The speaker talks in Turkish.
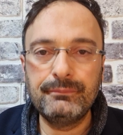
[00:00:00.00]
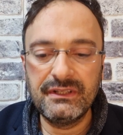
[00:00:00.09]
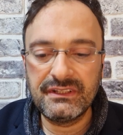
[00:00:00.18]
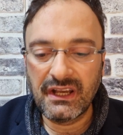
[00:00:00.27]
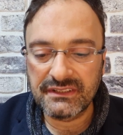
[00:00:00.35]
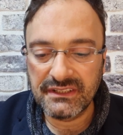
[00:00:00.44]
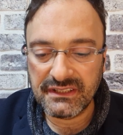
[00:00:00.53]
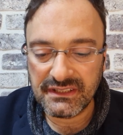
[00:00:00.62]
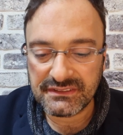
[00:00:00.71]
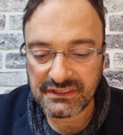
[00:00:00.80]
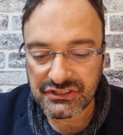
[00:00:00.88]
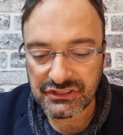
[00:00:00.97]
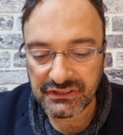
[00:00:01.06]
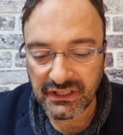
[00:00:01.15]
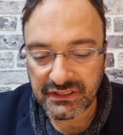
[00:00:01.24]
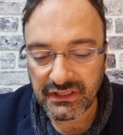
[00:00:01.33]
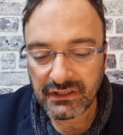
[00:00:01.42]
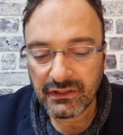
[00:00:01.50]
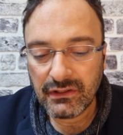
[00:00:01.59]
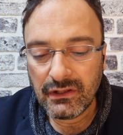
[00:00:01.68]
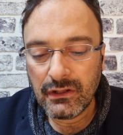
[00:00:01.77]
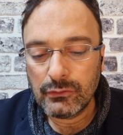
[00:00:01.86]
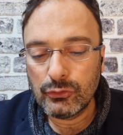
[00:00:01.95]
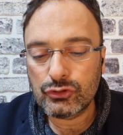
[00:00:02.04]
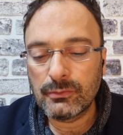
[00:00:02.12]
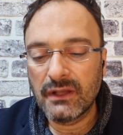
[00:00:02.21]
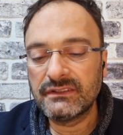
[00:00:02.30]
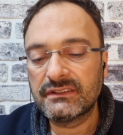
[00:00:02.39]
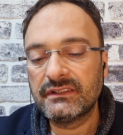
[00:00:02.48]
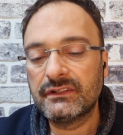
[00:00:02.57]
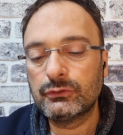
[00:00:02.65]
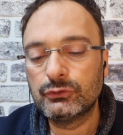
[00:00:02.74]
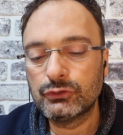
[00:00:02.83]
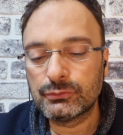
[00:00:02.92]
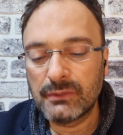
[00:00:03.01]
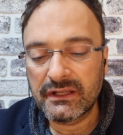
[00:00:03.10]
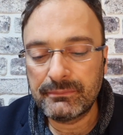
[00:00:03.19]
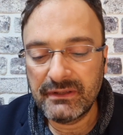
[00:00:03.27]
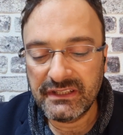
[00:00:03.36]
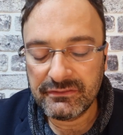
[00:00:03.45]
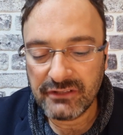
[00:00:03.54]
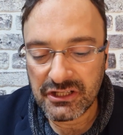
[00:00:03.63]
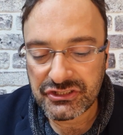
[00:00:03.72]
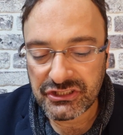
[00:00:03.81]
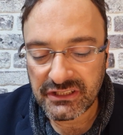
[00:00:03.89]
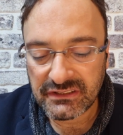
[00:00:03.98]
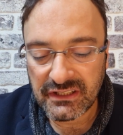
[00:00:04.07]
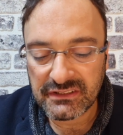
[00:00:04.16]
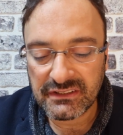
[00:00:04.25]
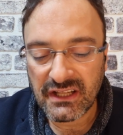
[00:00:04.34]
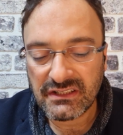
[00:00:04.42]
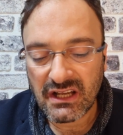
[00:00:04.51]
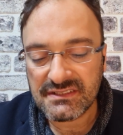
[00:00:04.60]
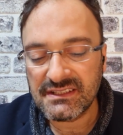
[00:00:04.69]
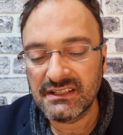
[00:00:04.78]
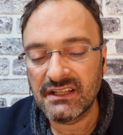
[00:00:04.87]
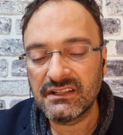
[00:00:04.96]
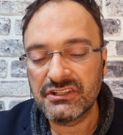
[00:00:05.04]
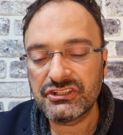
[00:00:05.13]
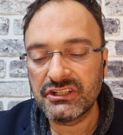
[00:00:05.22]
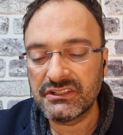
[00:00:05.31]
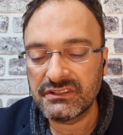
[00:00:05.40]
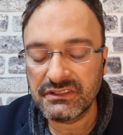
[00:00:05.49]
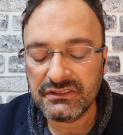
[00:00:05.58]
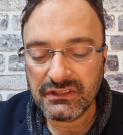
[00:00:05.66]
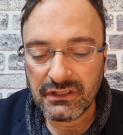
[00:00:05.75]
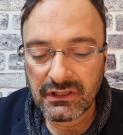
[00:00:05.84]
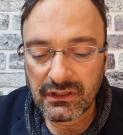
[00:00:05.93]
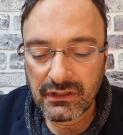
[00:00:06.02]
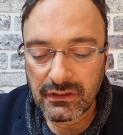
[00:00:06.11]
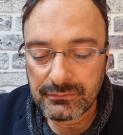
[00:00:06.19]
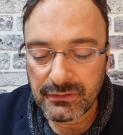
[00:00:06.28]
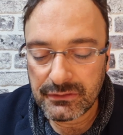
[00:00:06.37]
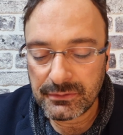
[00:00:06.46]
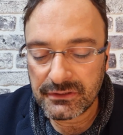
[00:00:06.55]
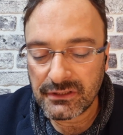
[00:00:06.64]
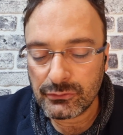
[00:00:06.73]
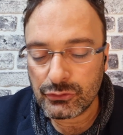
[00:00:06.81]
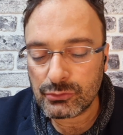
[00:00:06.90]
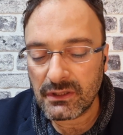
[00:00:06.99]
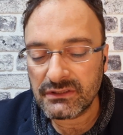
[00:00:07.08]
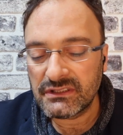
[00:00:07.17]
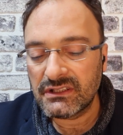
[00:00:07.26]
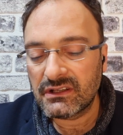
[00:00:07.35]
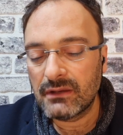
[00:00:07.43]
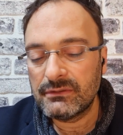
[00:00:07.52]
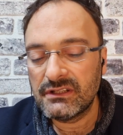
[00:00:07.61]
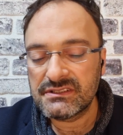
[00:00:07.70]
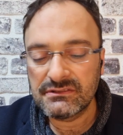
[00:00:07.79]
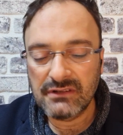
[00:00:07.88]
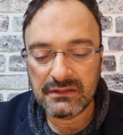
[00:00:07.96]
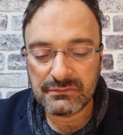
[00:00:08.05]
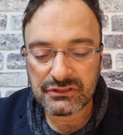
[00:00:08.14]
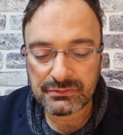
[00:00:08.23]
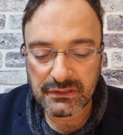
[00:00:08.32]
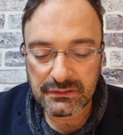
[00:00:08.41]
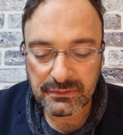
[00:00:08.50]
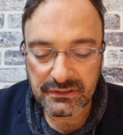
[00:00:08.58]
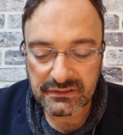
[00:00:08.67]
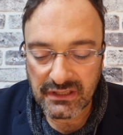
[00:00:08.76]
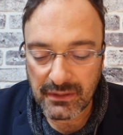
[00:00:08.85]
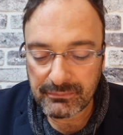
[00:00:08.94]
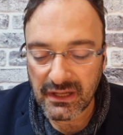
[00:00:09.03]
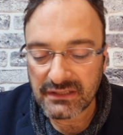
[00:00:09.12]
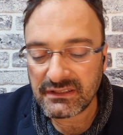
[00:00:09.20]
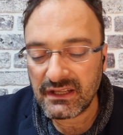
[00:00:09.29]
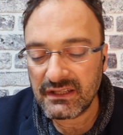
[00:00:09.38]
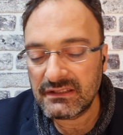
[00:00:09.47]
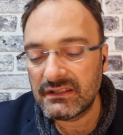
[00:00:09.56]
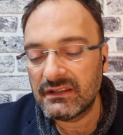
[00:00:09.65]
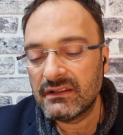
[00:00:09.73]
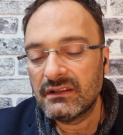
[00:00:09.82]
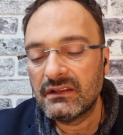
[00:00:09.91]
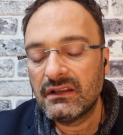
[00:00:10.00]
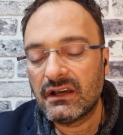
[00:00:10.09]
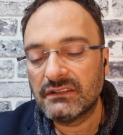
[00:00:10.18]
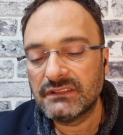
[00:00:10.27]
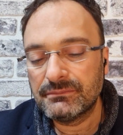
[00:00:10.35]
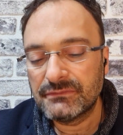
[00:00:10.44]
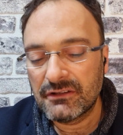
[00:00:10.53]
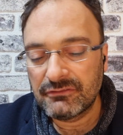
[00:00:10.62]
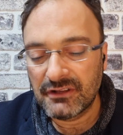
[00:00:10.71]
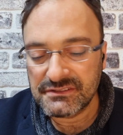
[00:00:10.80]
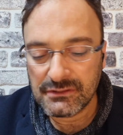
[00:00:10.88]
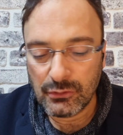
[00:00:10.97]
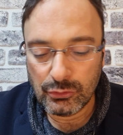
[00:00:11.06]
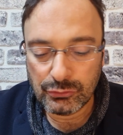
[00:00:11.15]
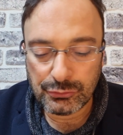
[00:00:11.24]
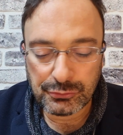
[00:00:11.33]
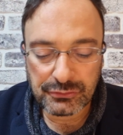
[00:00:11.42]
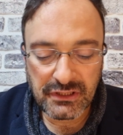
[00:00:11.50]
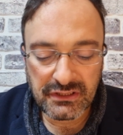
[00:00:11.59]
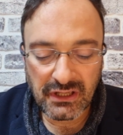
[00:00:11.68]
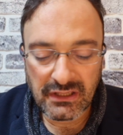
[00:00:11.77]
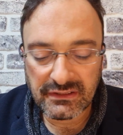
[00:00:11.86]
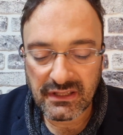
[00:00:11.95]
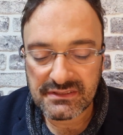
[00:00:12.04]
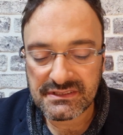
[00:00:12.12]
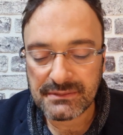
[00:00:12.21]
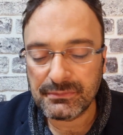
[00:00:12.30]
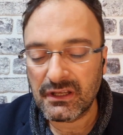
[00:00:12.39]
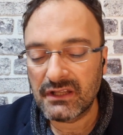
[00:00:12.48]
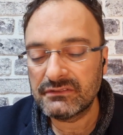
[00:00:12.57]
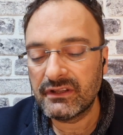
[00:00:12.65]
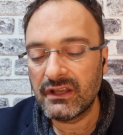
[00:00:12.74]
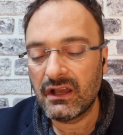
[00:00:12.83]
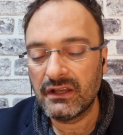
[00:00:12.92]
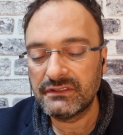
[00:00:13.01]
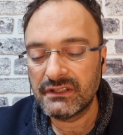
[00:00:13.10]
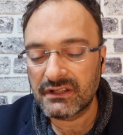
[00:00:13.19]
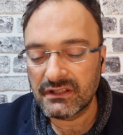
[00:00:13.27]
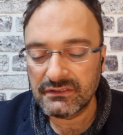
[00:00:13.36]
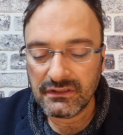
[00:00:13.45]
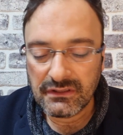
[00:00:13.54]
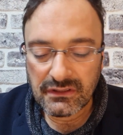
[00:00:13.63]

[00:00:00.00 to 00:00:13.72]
bir hakikat içindeki düşmanlıkları unutmak. Bedevi aşiretlerinden Hasenan aşiretinin birbirine düşman iki kabilesi varmış. Birbirinden belki elli adamdan fazla öldürdükleri halde Sipkan veya Hayderan